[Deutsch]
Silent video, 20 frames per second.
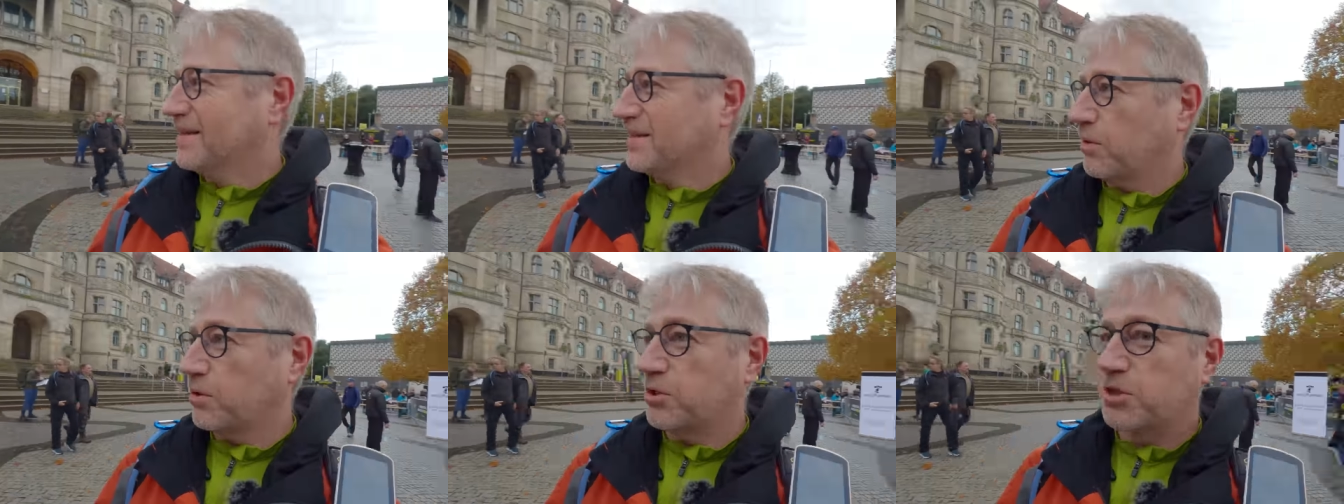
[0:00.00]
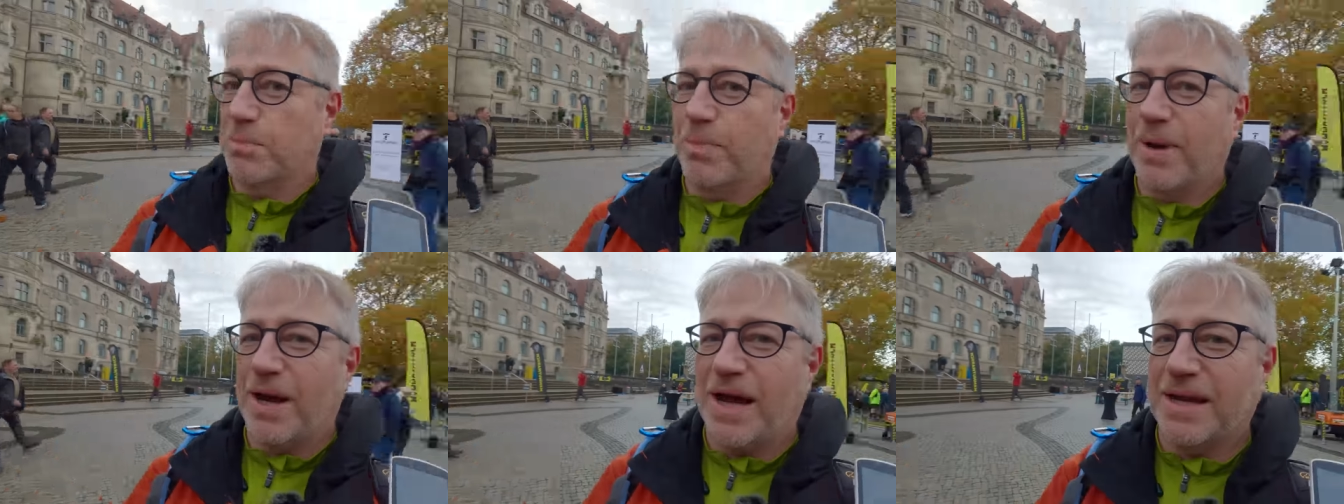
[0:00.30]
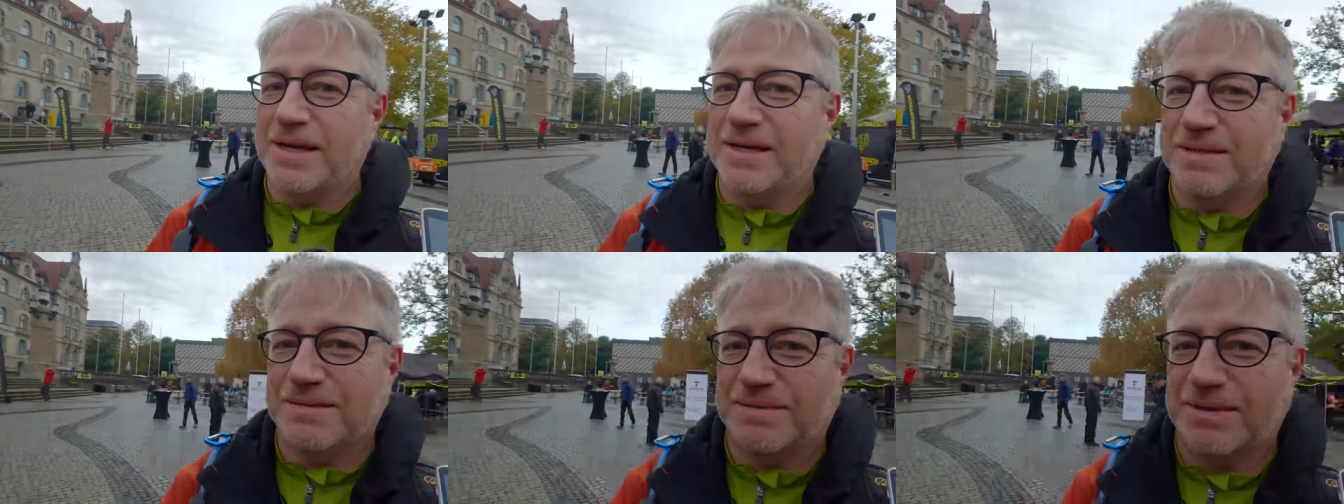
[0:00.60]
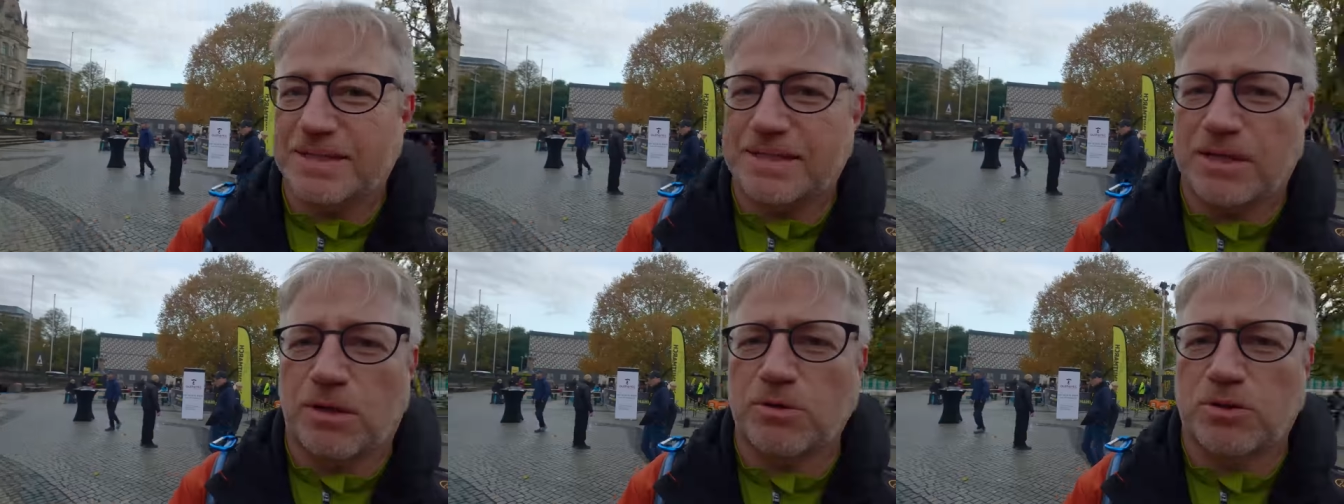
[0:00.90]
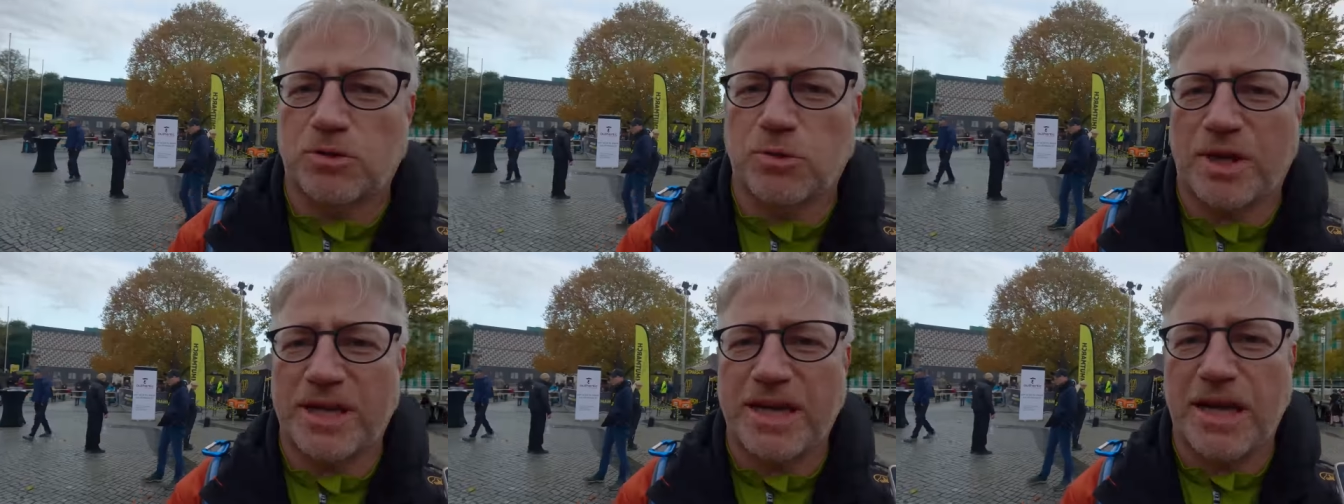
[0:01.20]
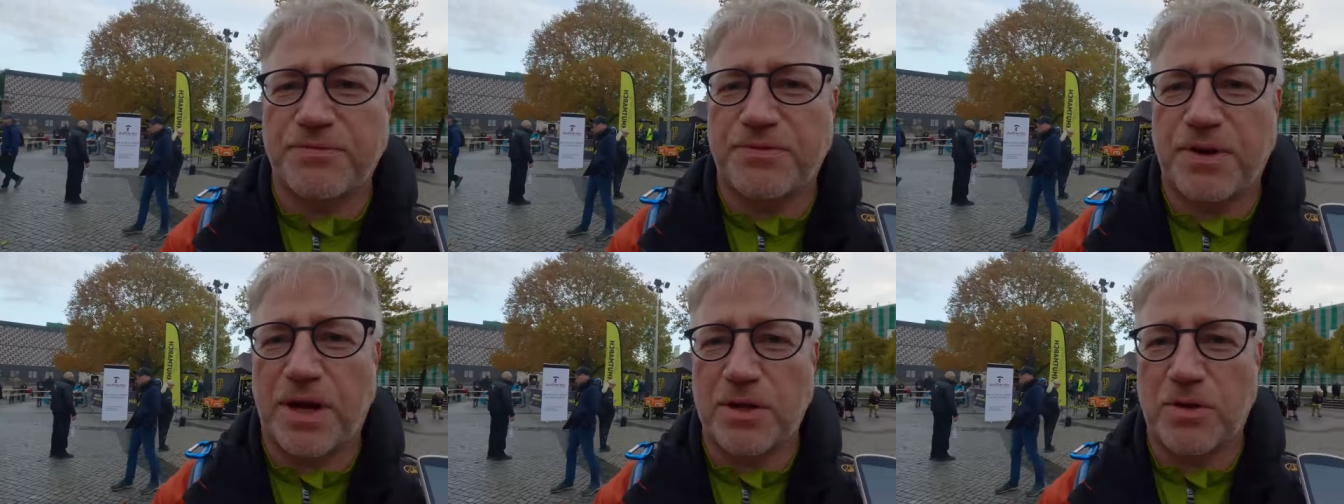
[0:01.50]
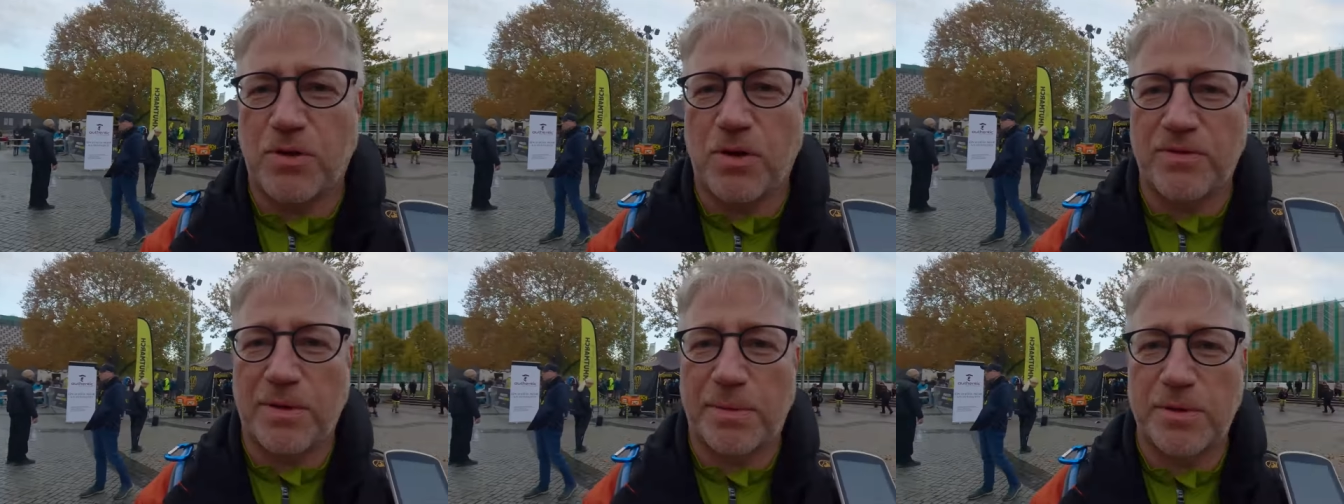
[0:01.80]
Deutsche Bahn. Ne? Hätte ja auch einen Zug eher fahren
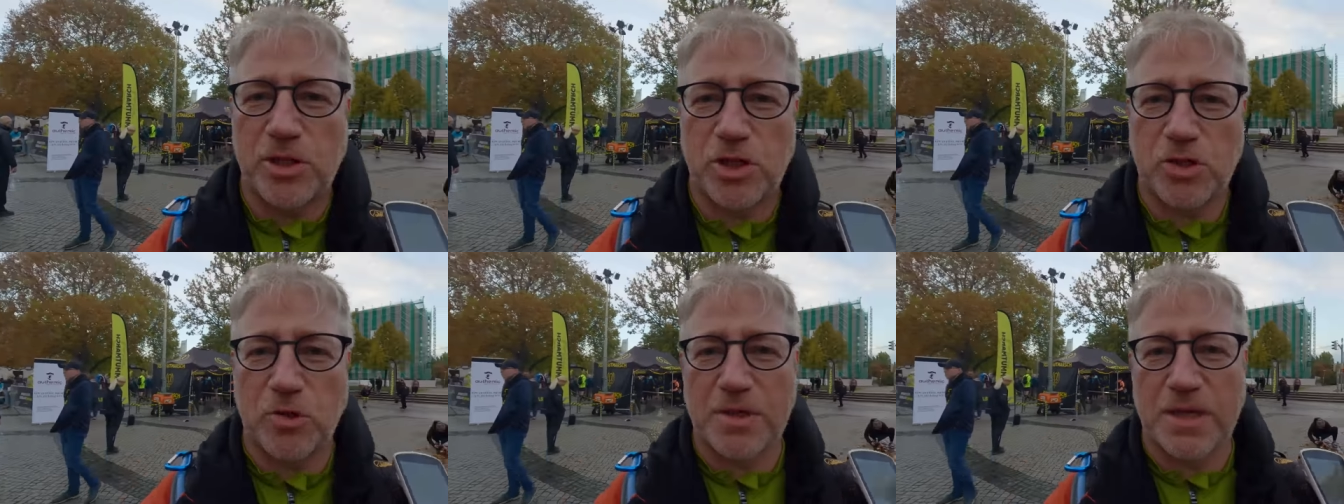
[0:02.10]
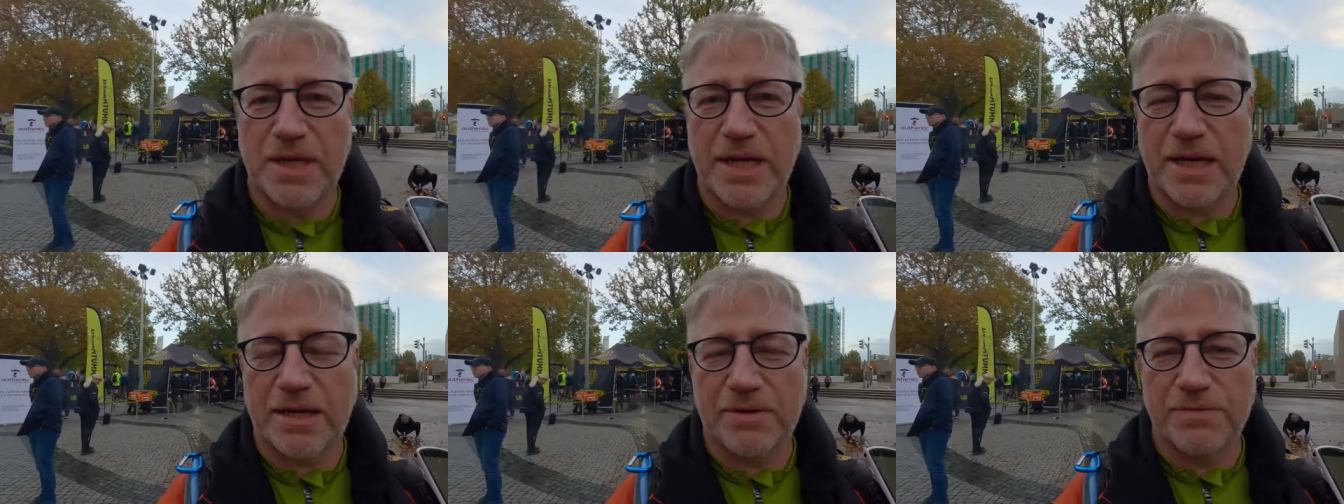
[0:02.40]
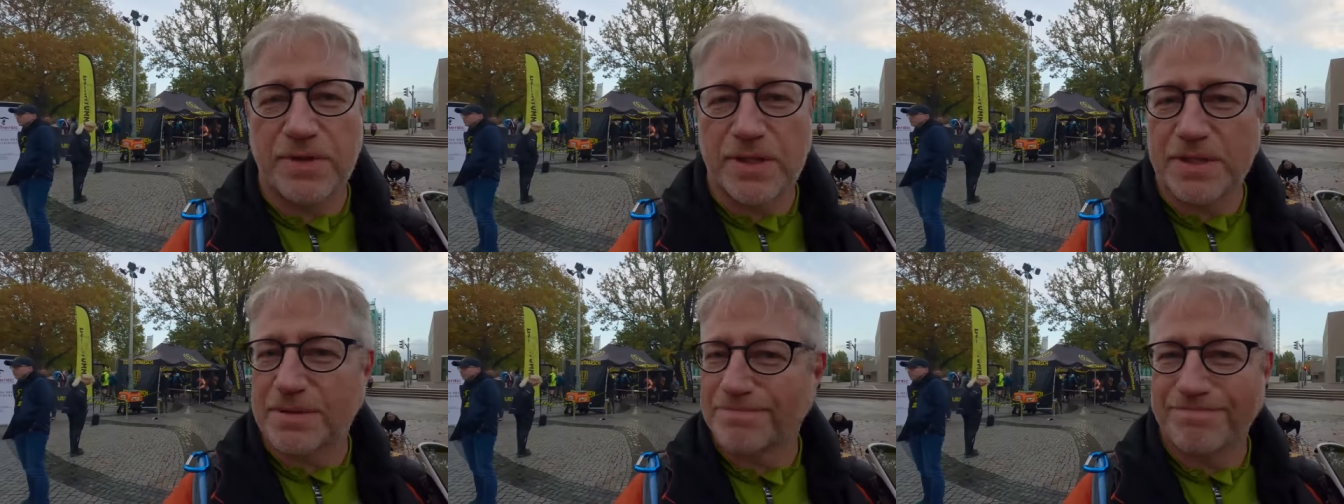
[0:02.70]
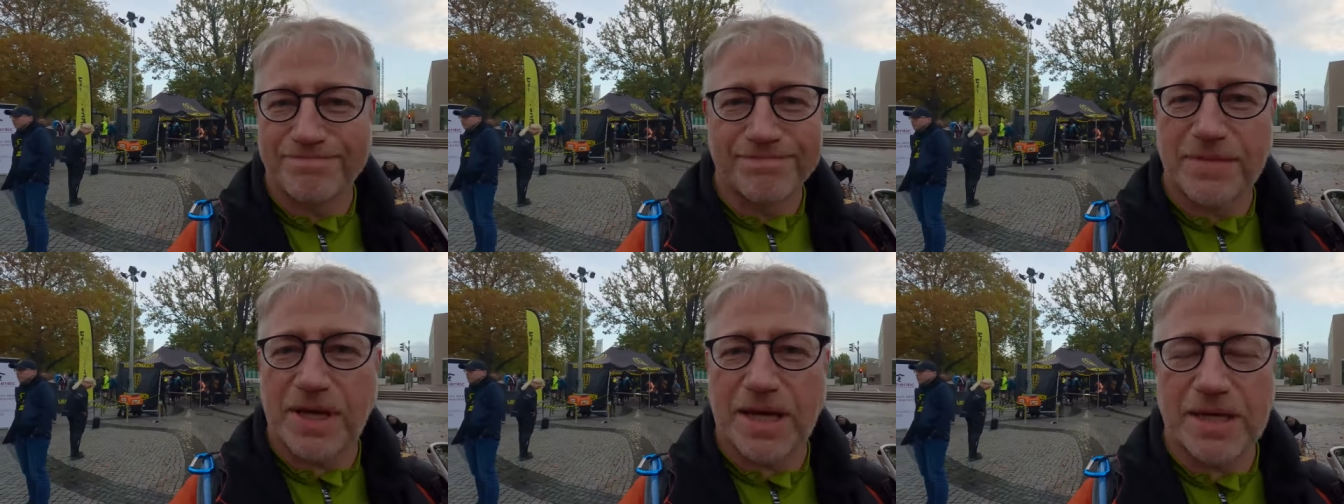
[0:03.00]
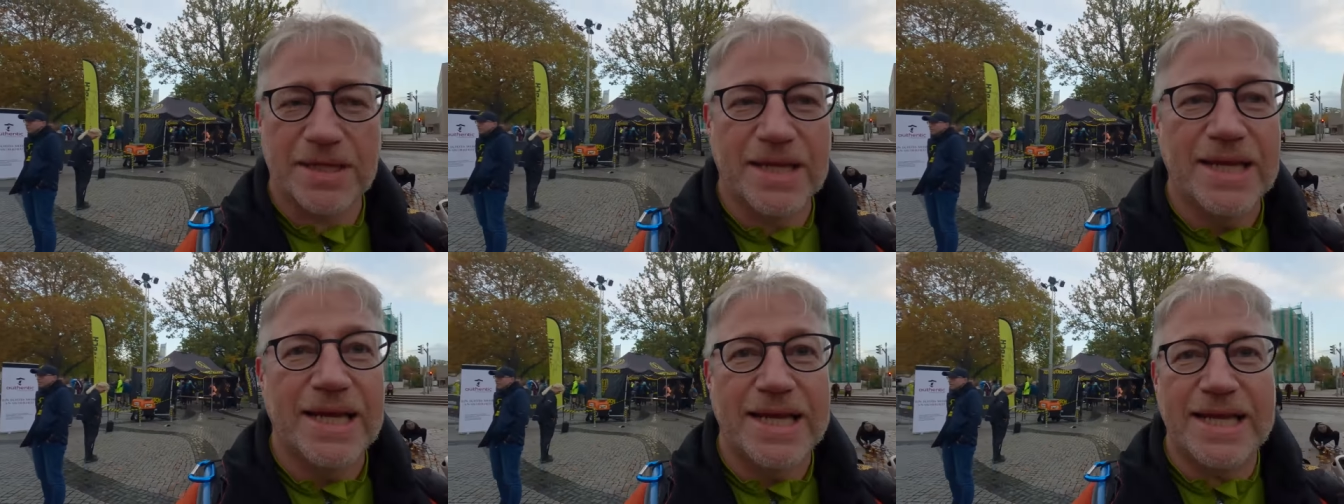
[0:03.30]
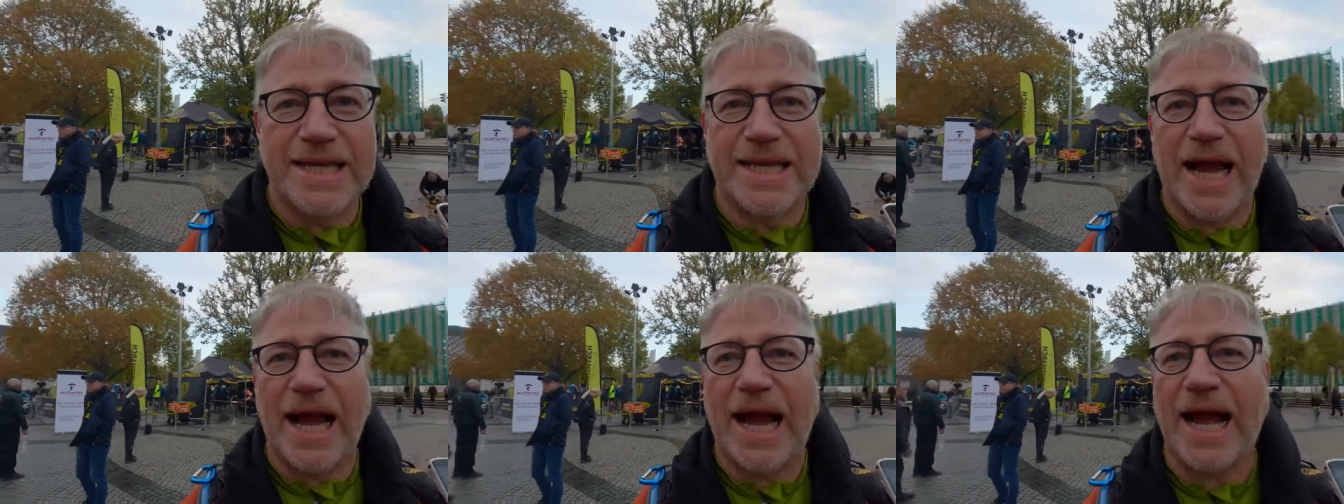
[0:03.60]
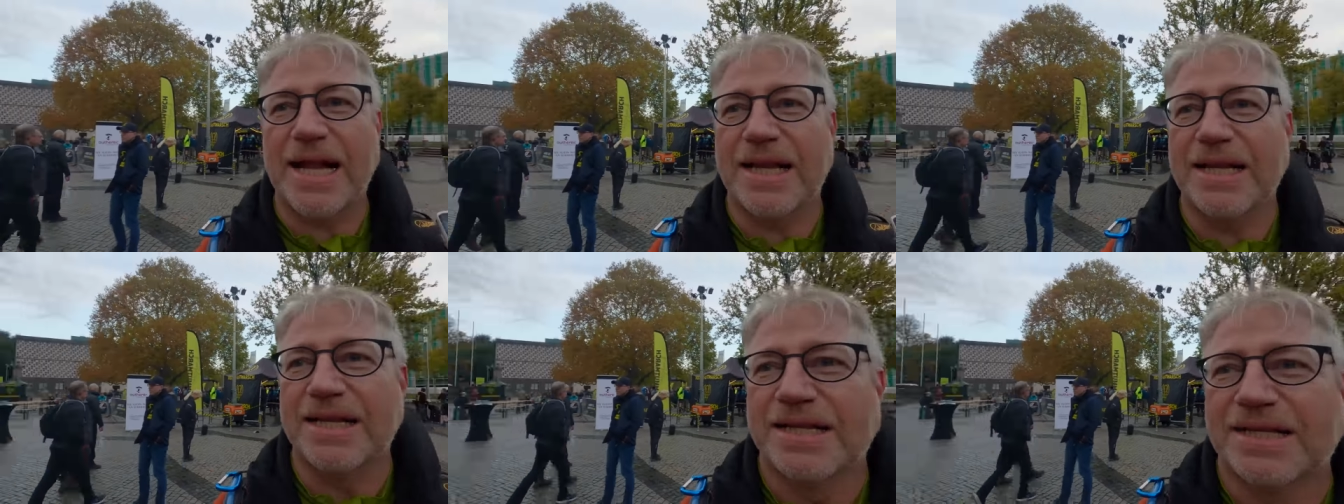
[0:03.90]
können, aber eine Stunde eher gewesen. Nein. Egal.